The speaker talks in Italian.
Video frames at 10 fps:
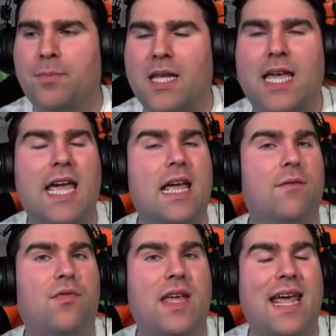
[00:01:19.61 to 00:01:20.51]
che
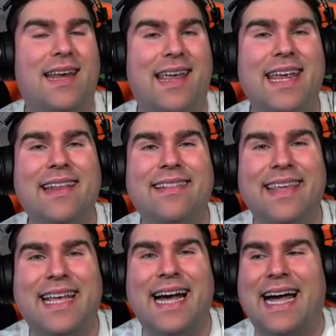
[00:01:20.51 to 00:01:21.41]
viene
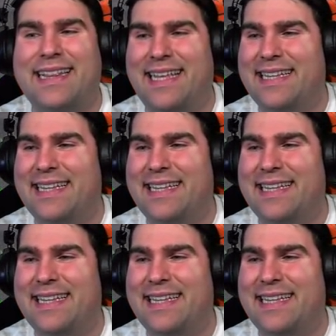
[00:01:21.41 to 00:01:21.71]
indicata